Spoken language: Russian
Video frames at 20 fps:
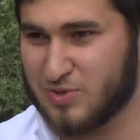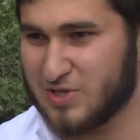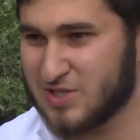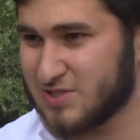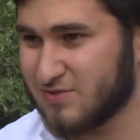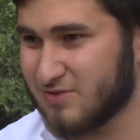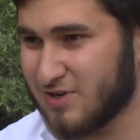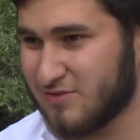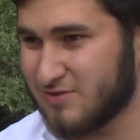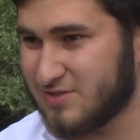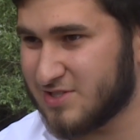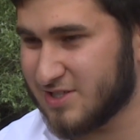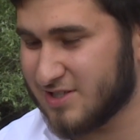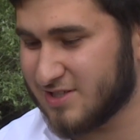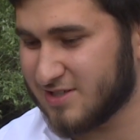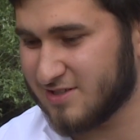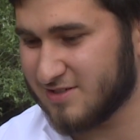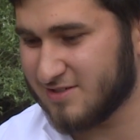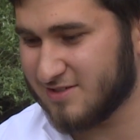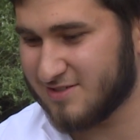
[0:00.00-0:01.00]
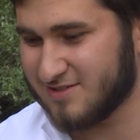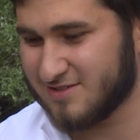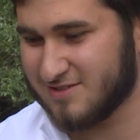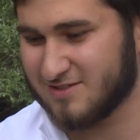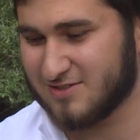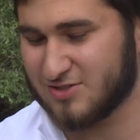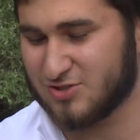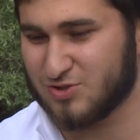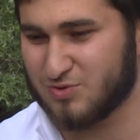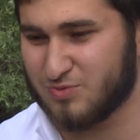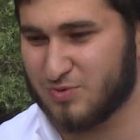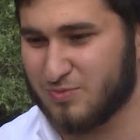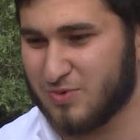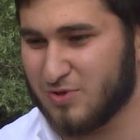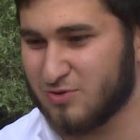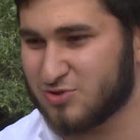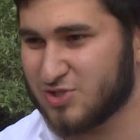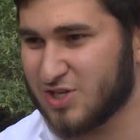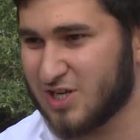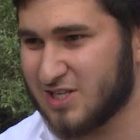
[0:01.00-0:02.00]
призываю всех, э, чтобы
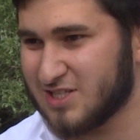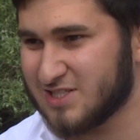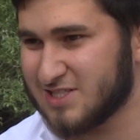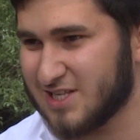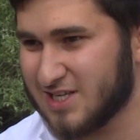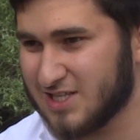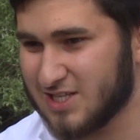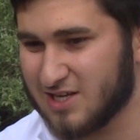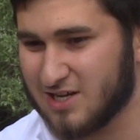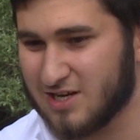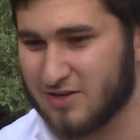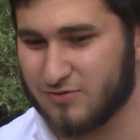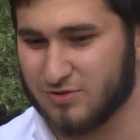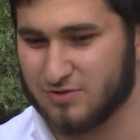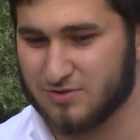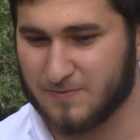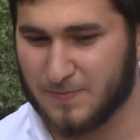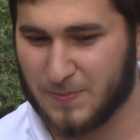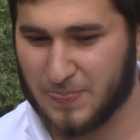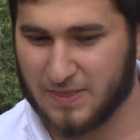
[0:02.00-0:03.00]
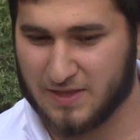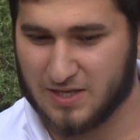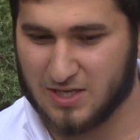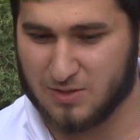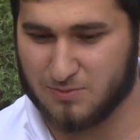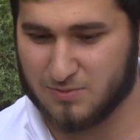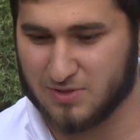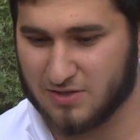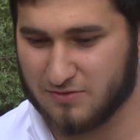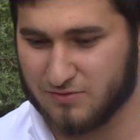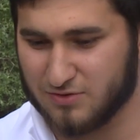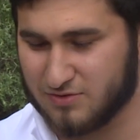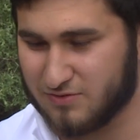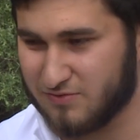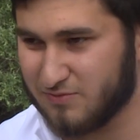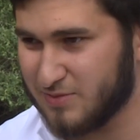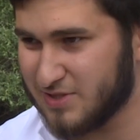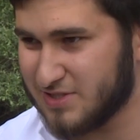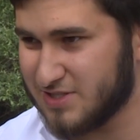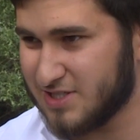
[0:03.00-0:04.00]
получали знания. А вот именно вот
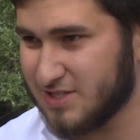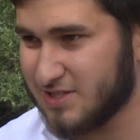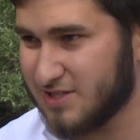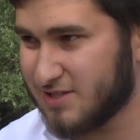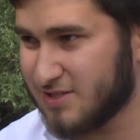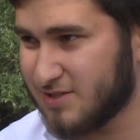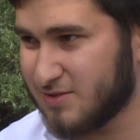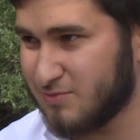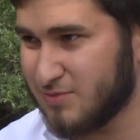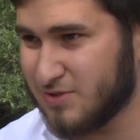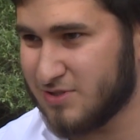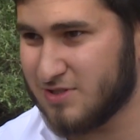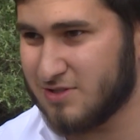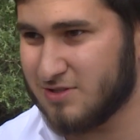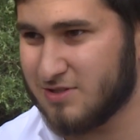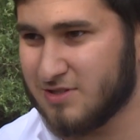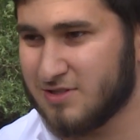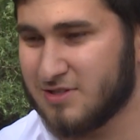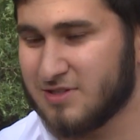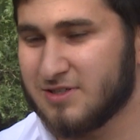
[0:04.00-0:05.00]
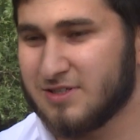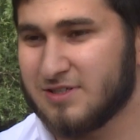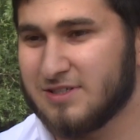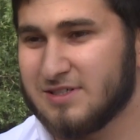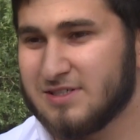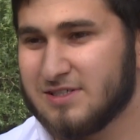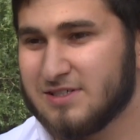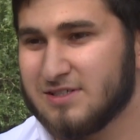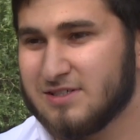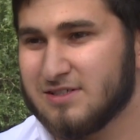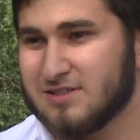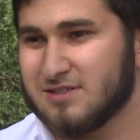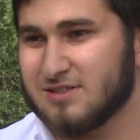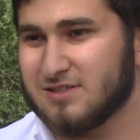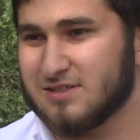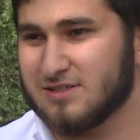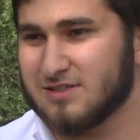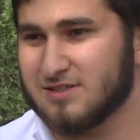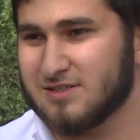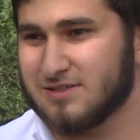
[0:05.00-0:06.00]
в Медине, Медине
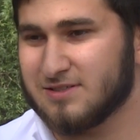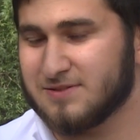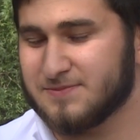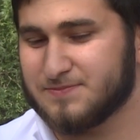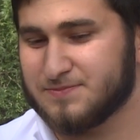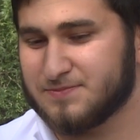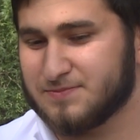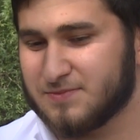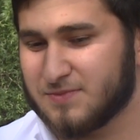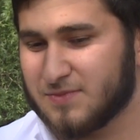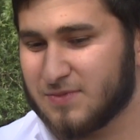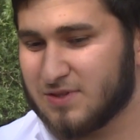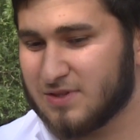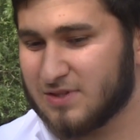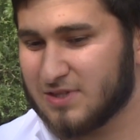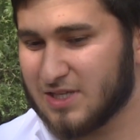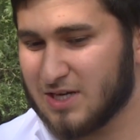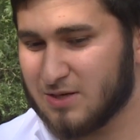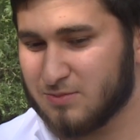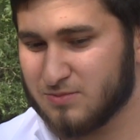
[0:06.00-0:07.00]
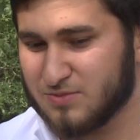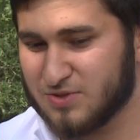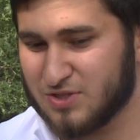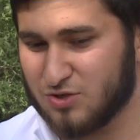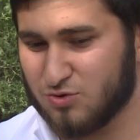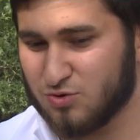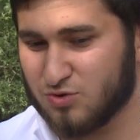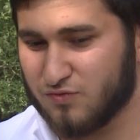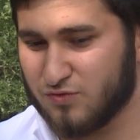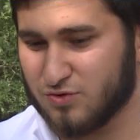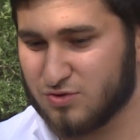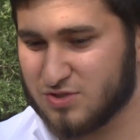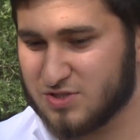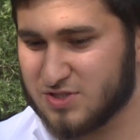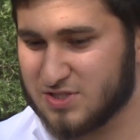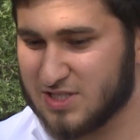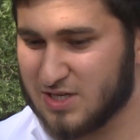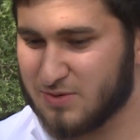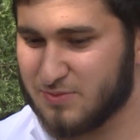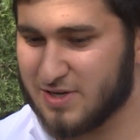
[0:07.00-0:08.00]
э, там дают вот
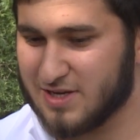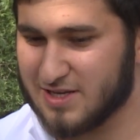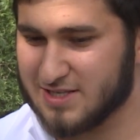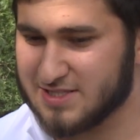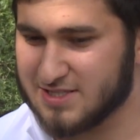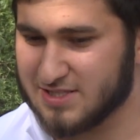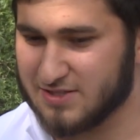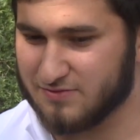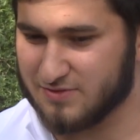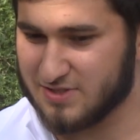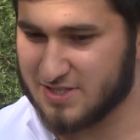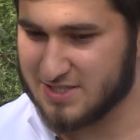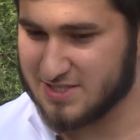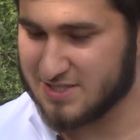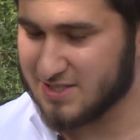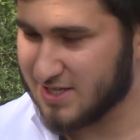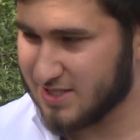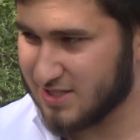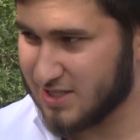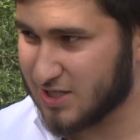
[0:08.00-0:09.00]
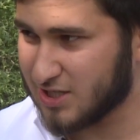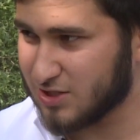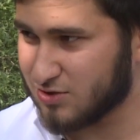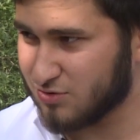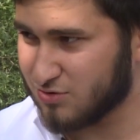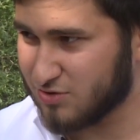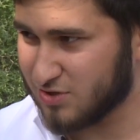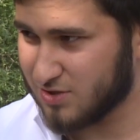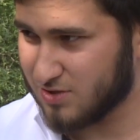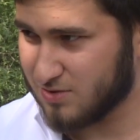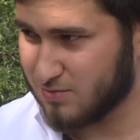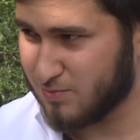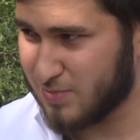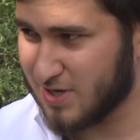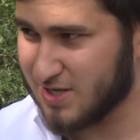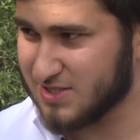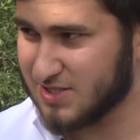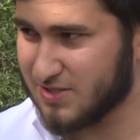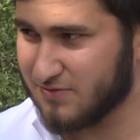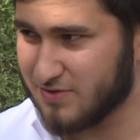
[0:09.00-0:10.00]
самые основные знания, которые
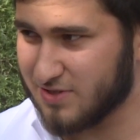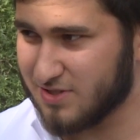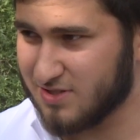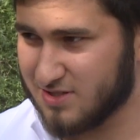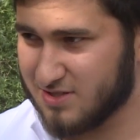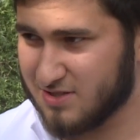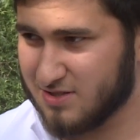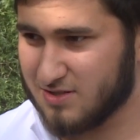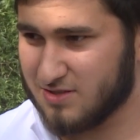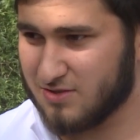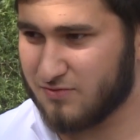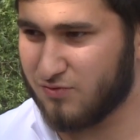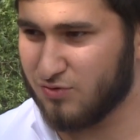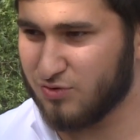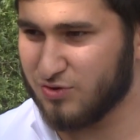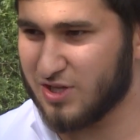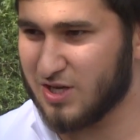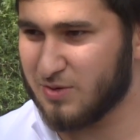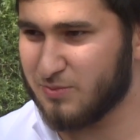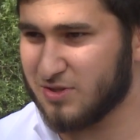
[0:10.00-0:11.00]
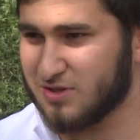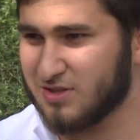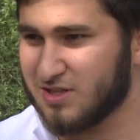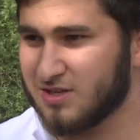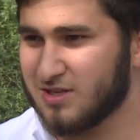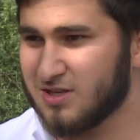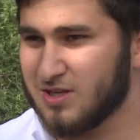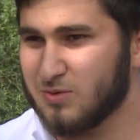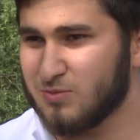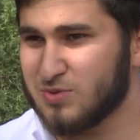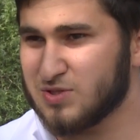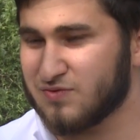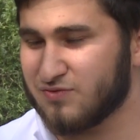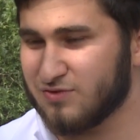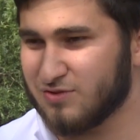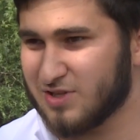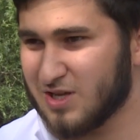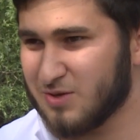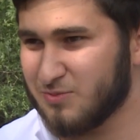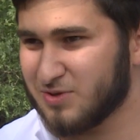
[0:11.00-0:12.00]
базовые, фундамент. Без
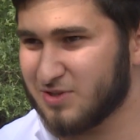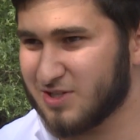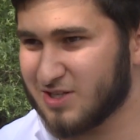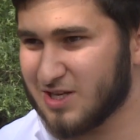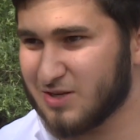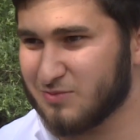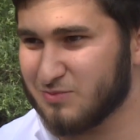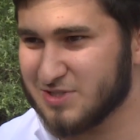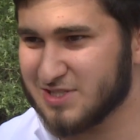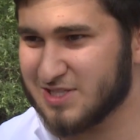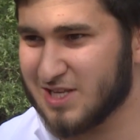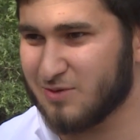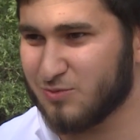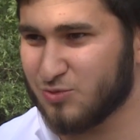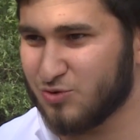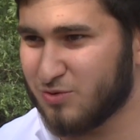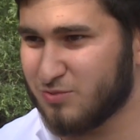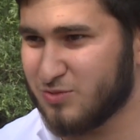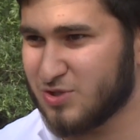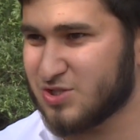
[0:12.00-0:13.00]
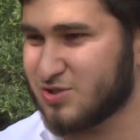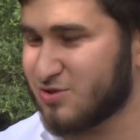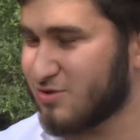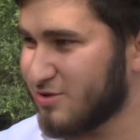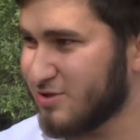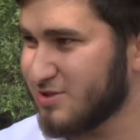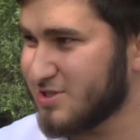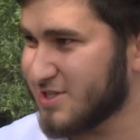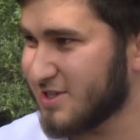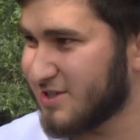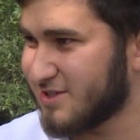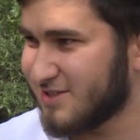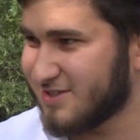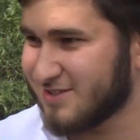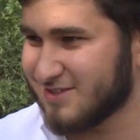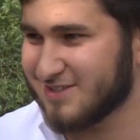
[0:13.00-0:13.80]
фундамента, как мы знаем, дом не строится.